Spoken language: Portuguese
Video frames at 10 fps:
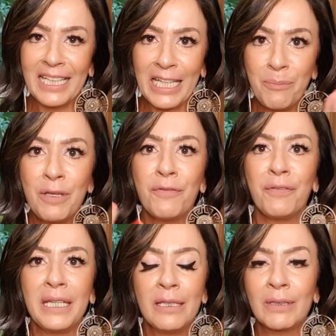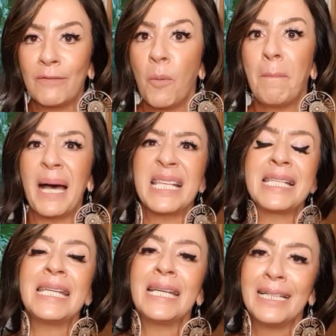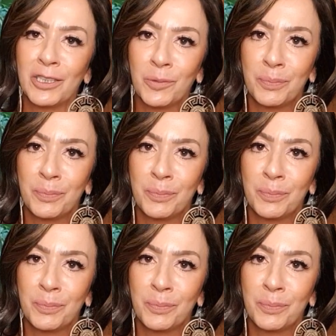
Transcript: que me viram, estavam passeando